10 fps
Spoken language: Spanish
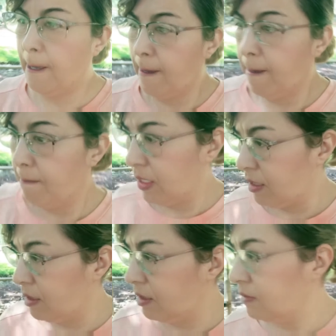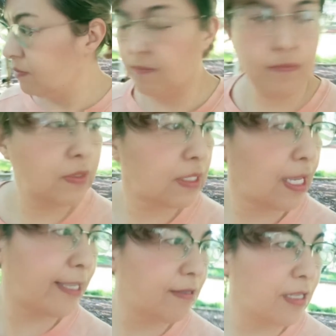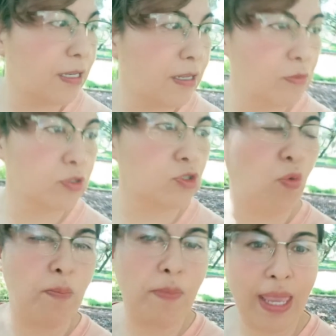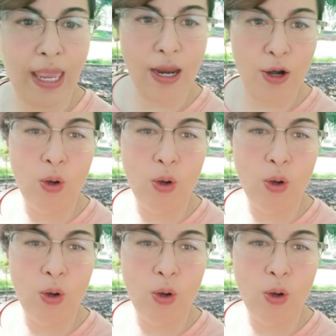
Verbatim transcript: Miren, aquí tenemos romero,